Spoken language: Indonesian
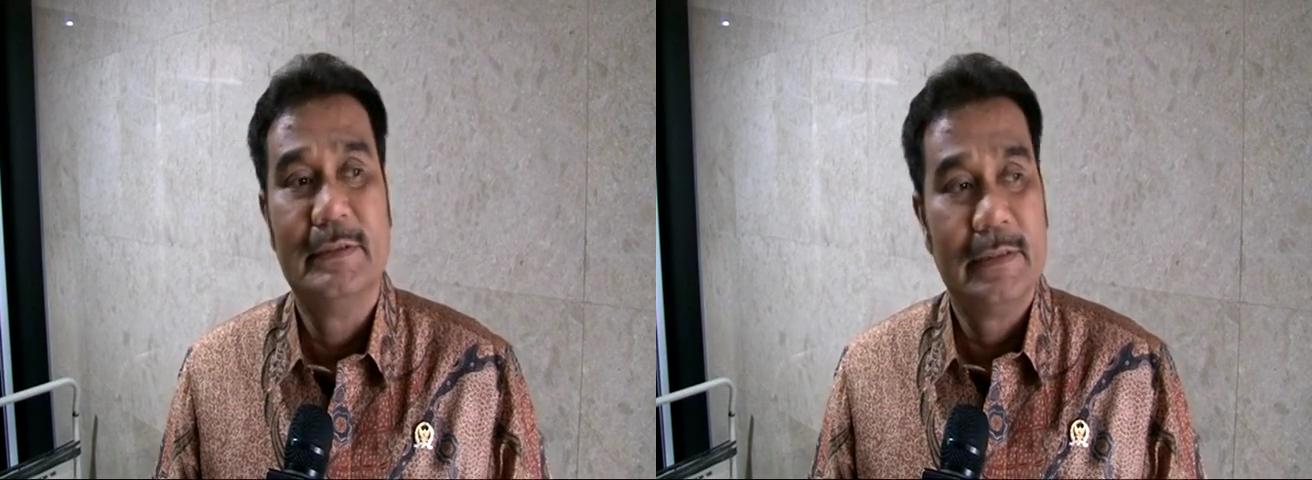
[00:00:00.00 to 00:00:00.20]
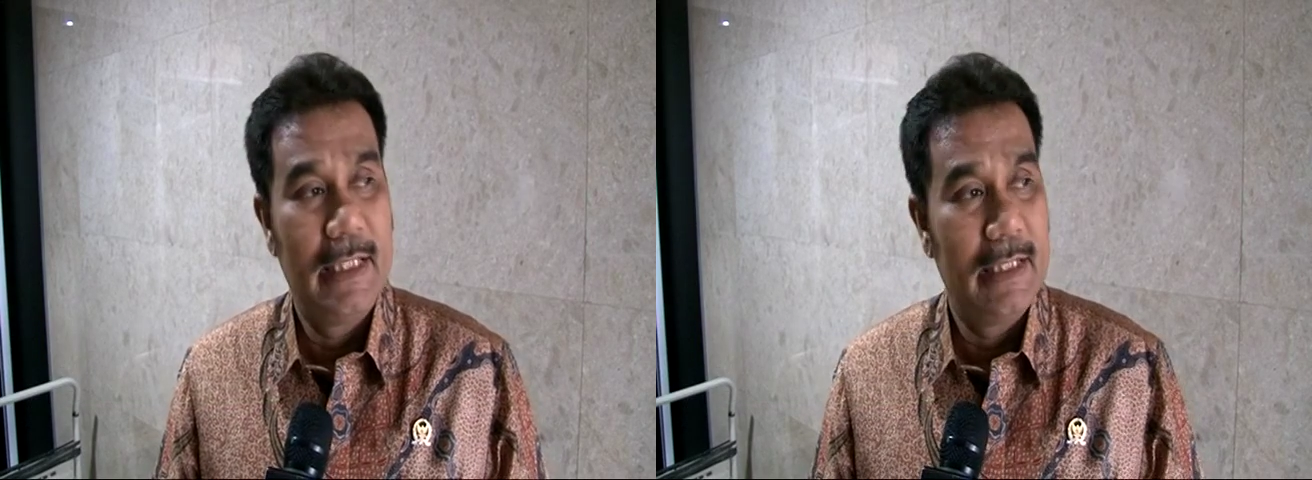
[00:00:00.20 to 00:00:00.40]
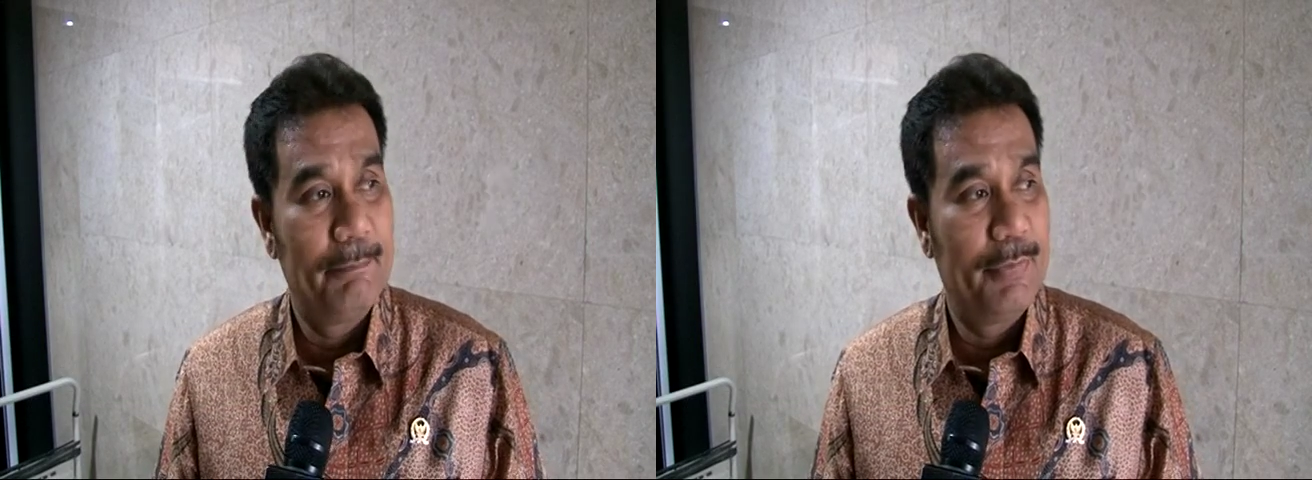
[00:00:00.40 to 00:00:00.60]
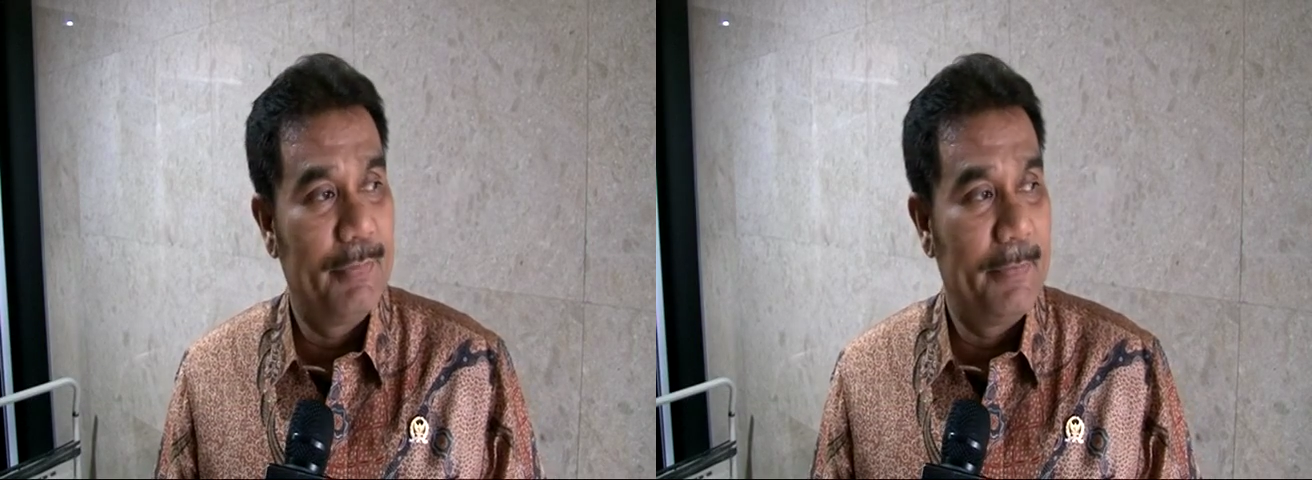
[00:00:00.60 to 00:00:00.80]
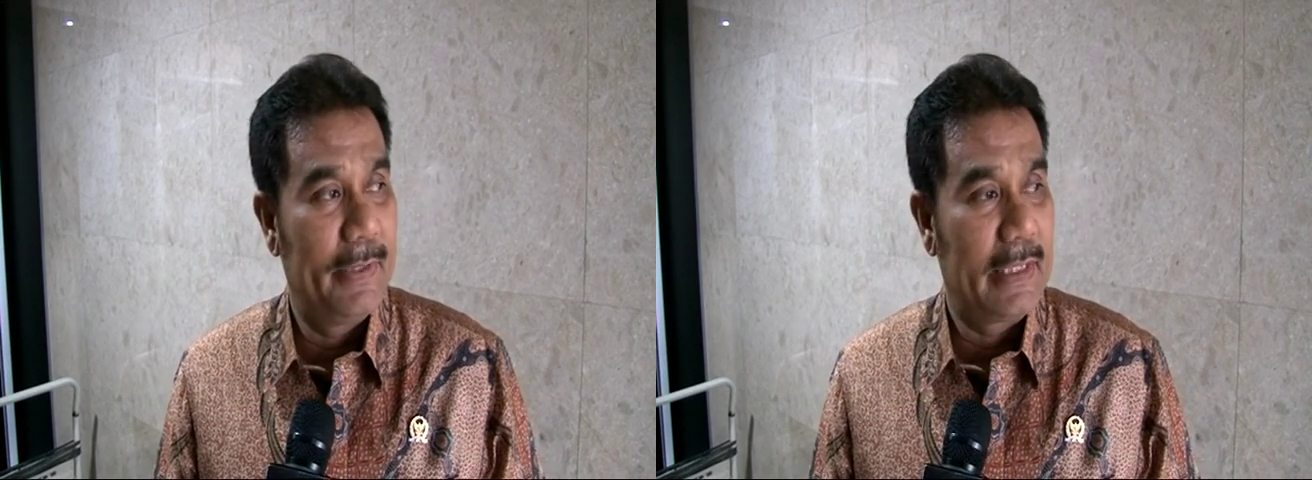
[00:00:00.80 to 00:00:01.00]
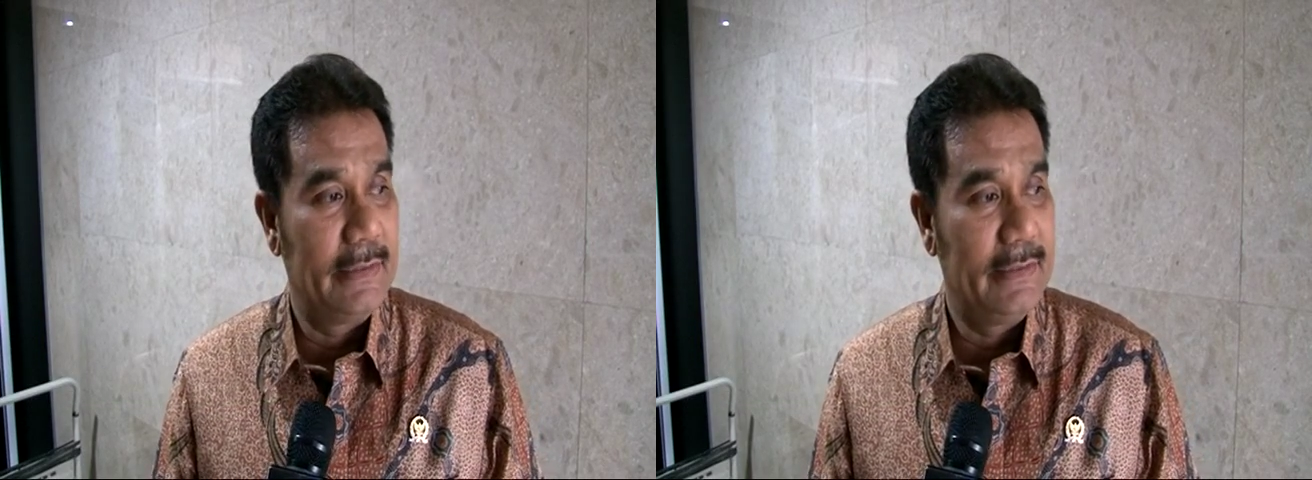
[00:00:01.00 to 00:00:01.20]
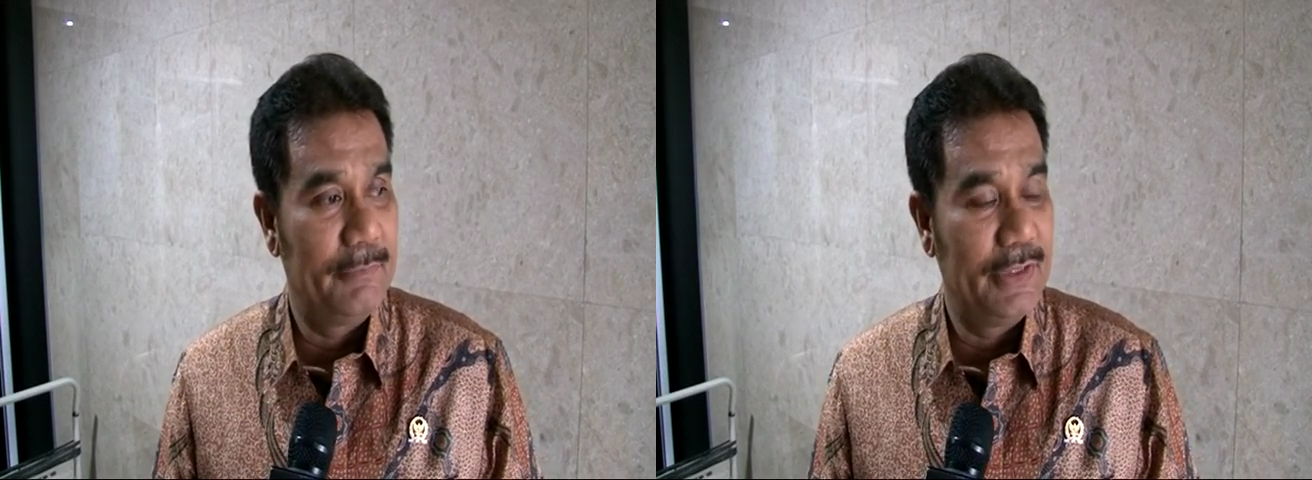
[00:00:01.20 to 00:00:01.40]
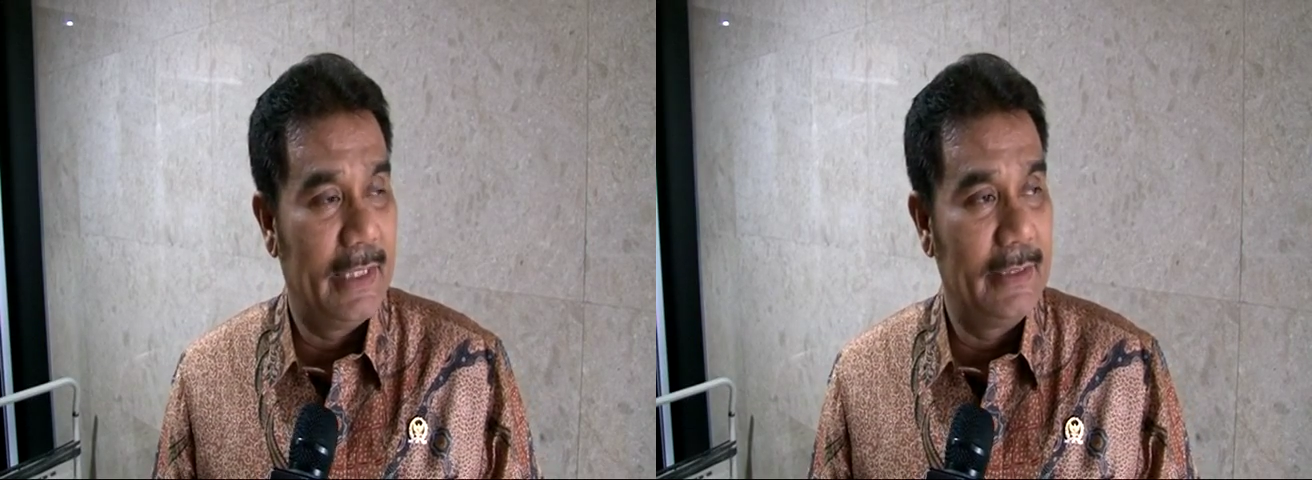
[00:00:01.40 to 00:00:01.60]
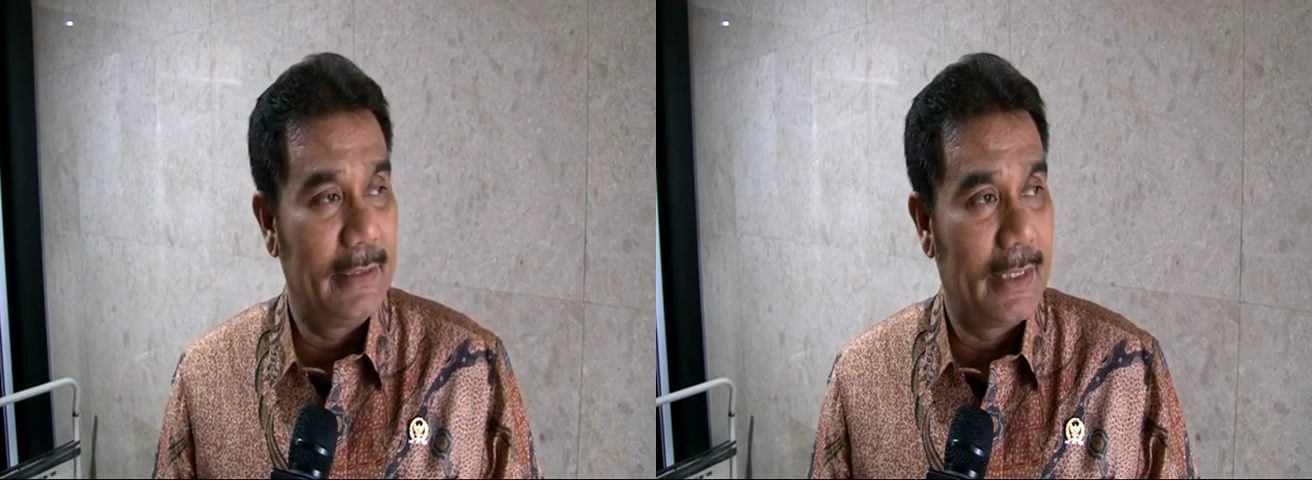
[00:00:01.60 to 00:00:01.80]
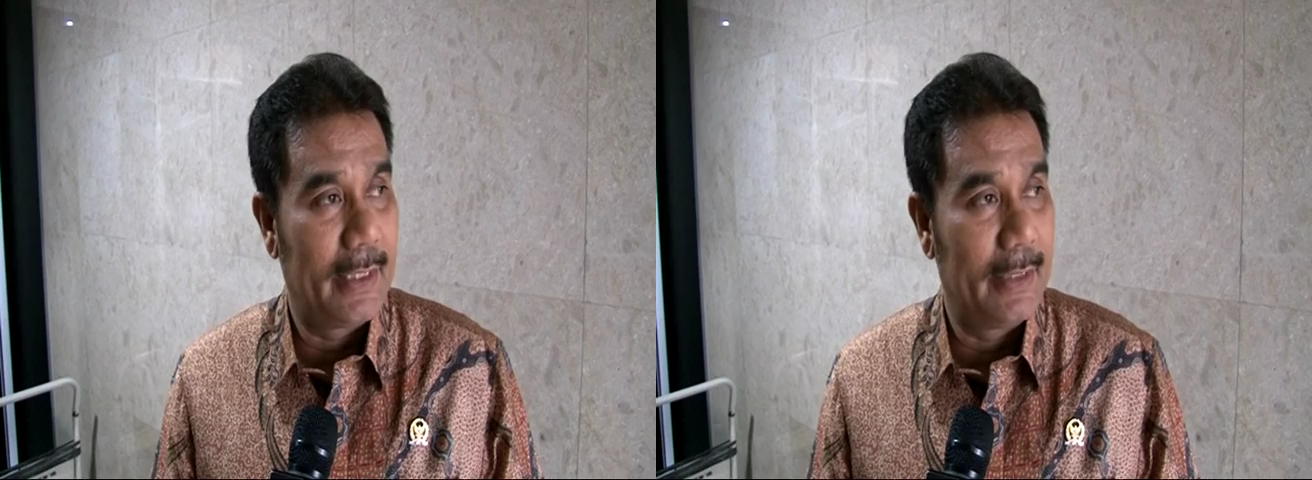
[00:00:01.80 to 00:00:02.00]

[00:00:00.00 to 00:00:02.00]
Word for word: dalam pemaparannya menyanta,